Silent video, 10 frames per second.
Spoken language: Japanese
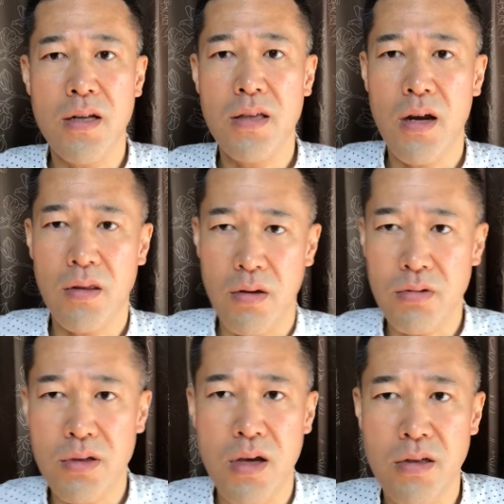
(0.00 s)
理されてる、
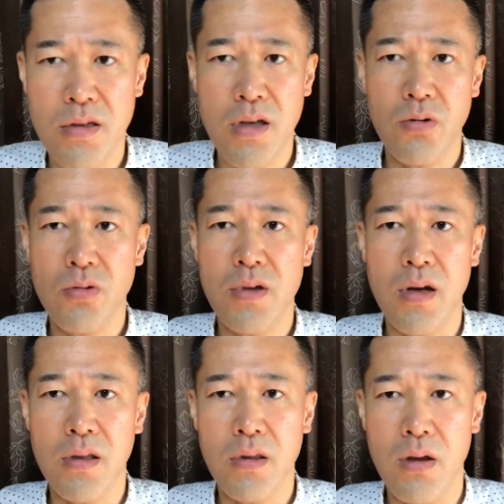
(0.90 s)
整理整頓さ
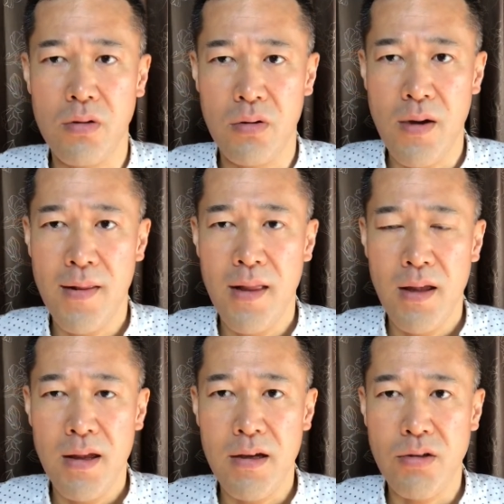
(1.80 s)
れてる
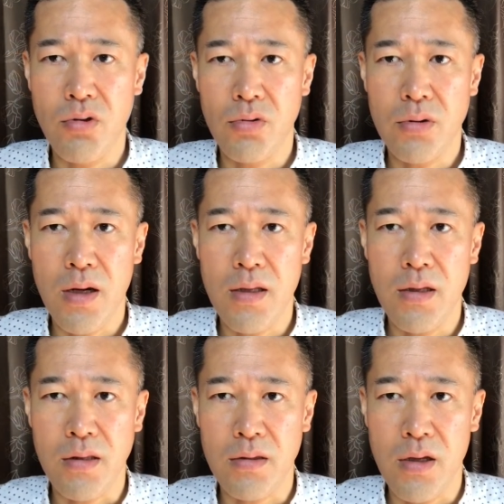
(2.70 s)
状態に
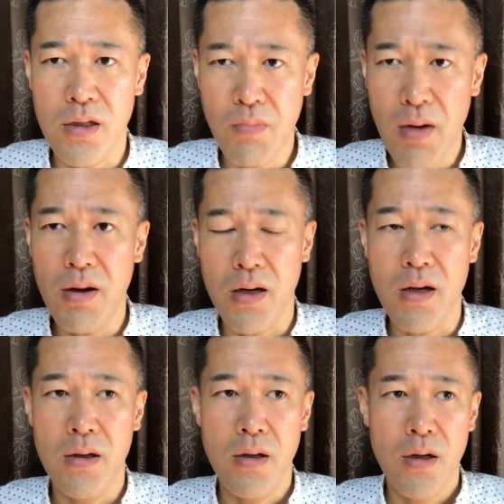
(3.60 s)
なって、今は
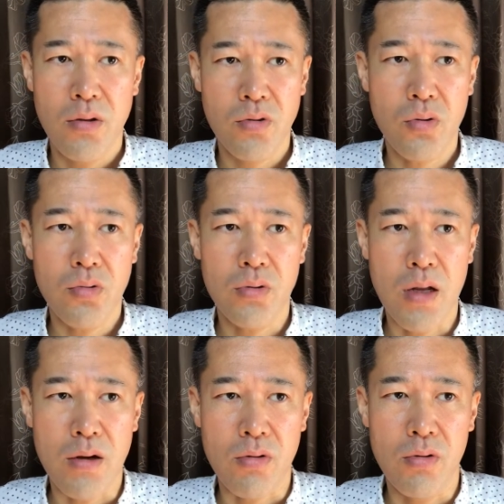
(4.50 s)
ねすごく
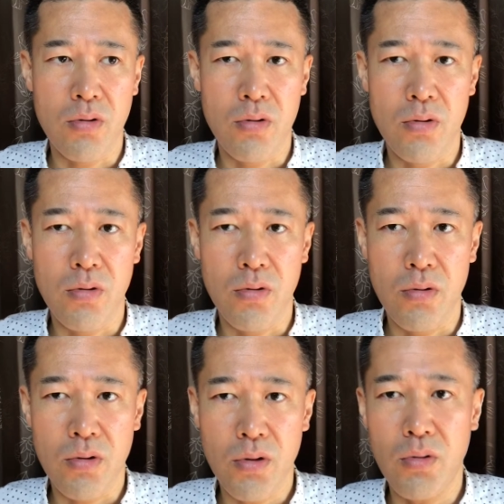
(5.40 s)
ね、
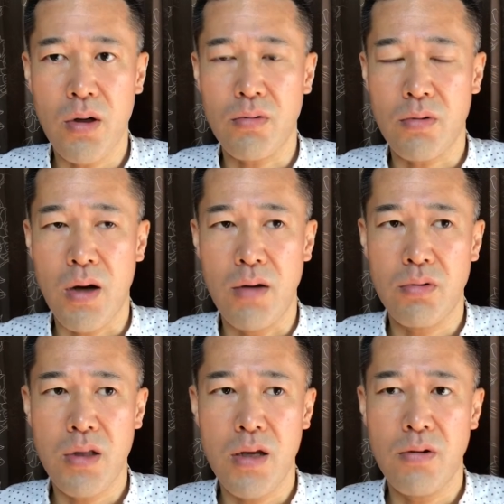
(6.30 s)
こういろんなことがあ
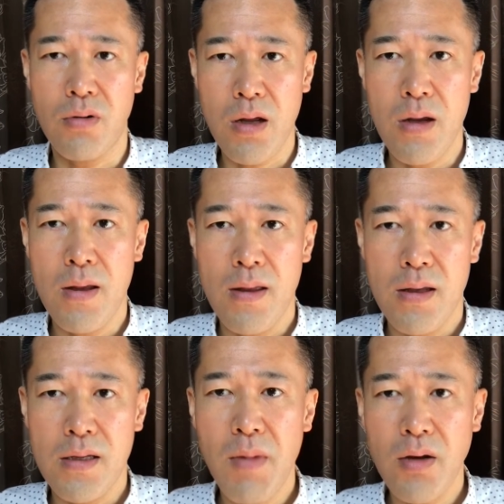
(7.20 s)
る程度ね、
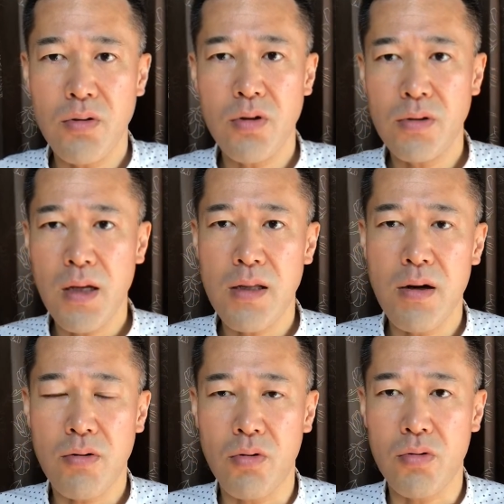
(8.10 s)
今の状態で
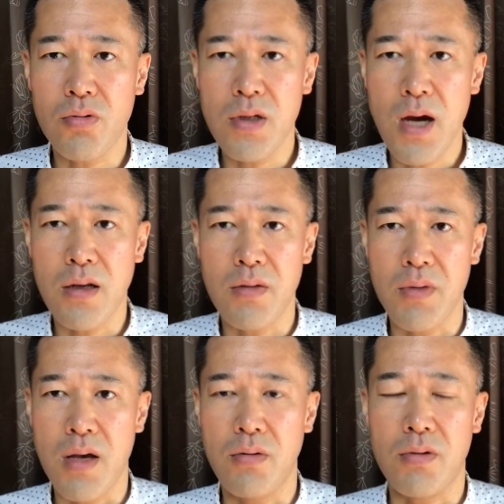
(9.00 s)
はこうクリアに
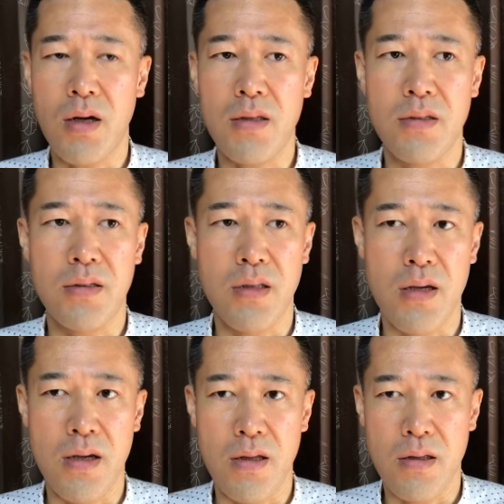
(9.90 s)
見える感じ
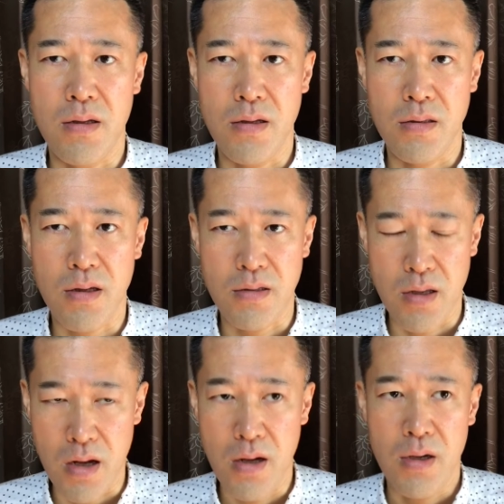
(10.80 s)
でし
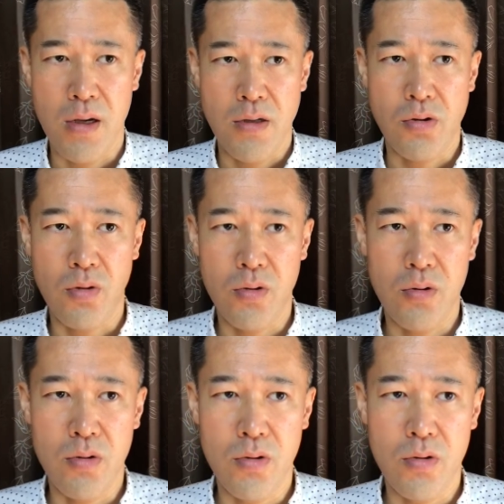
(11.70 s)
てね、そ
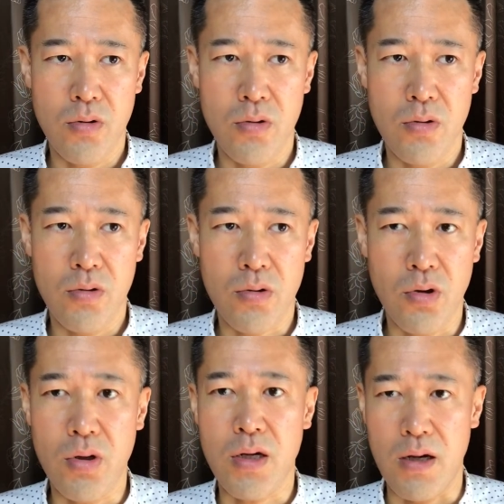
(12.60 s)
の
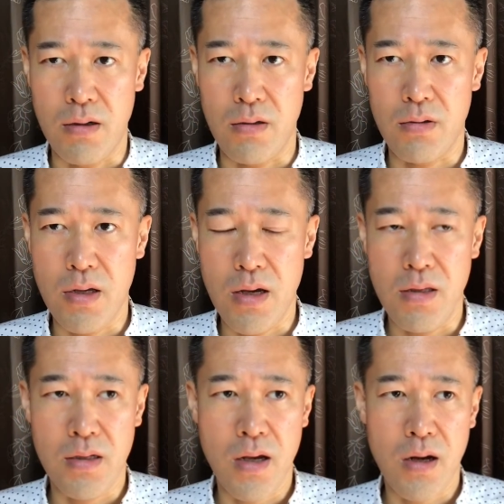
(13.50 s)
距離感、
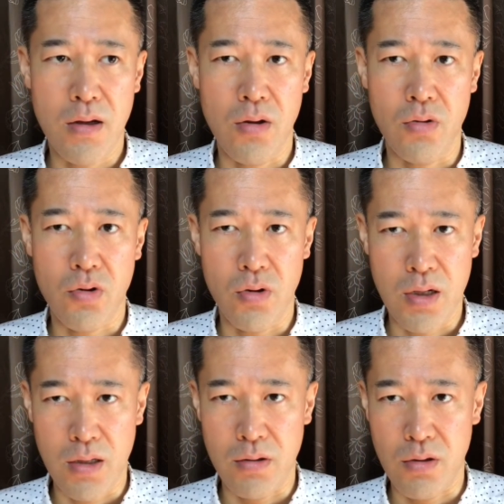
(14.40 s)
人間関係の距離
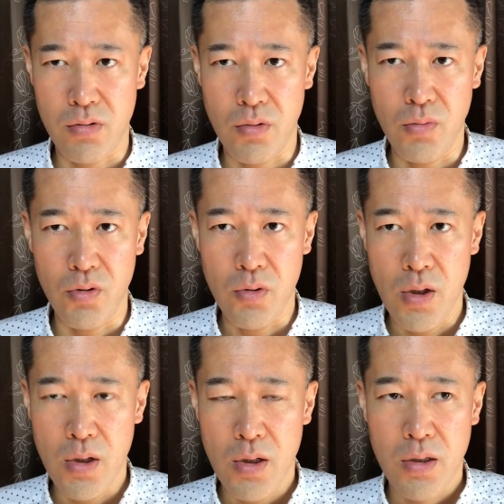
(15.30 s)
感っていうのも
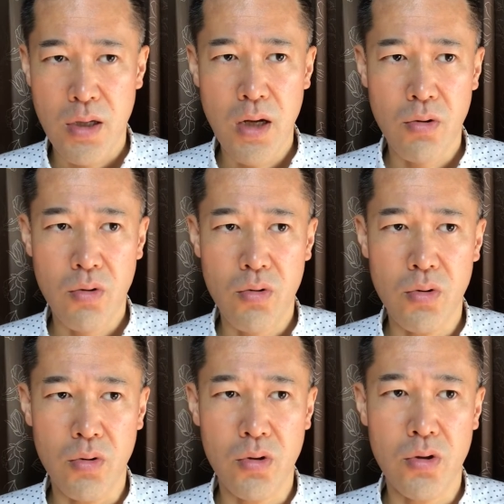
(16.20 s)
結
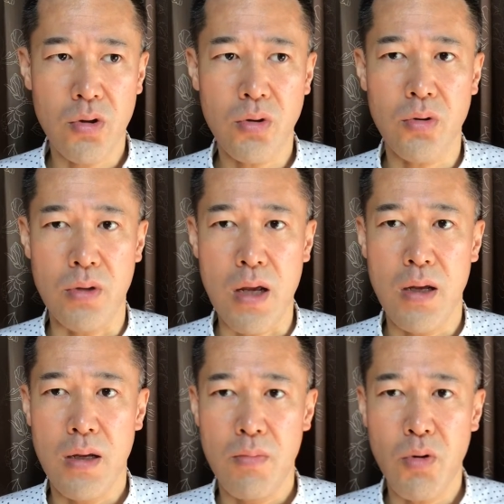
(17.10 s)
構ちょっとね、
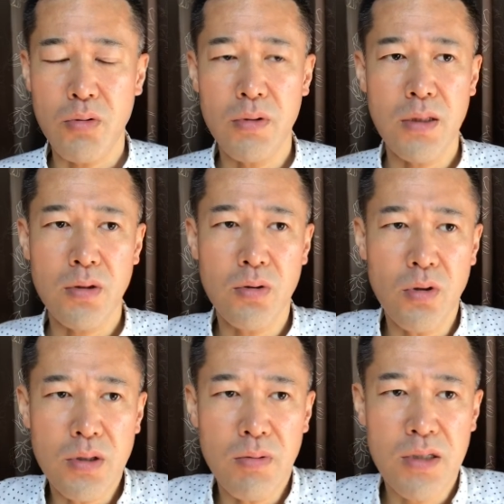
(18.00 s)
僕は
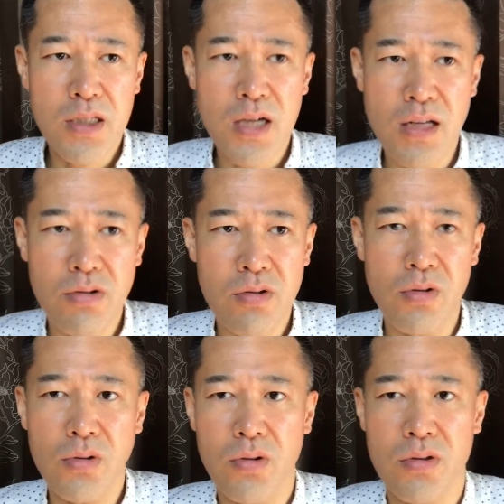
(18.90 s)
どうしても近づ
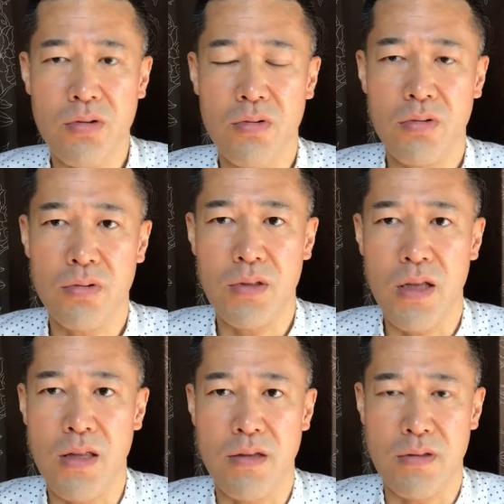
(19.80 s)
こうとするん
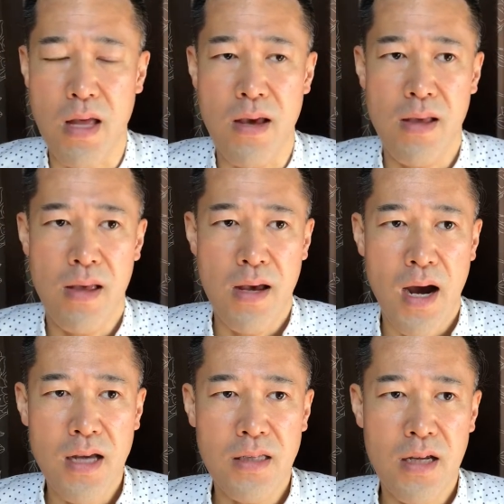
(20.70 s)
でですね、
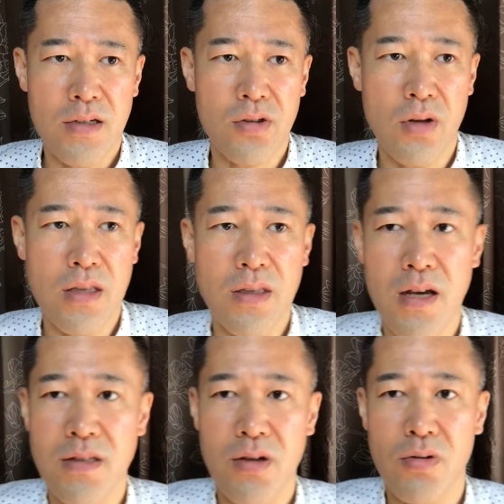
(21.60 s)
相手がそれに
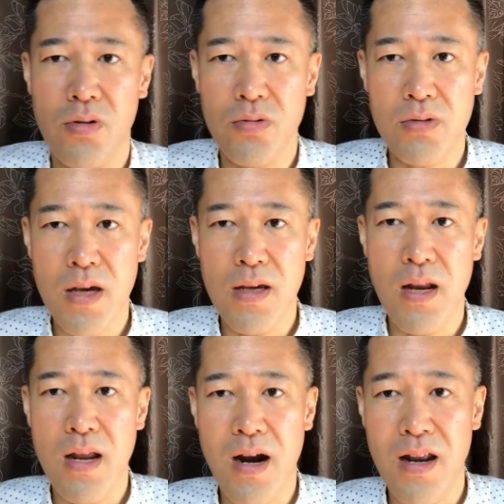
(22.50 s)
対してこう受け入
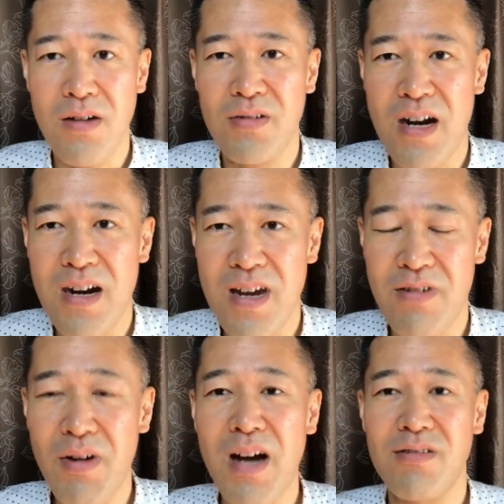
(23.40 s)
れられるられへん
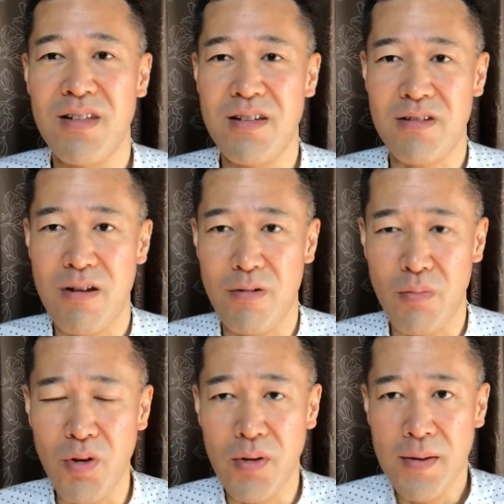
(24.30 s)
はあるんですけど
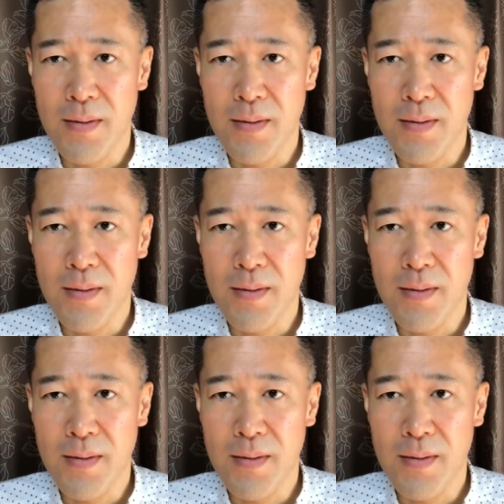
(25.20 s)
も、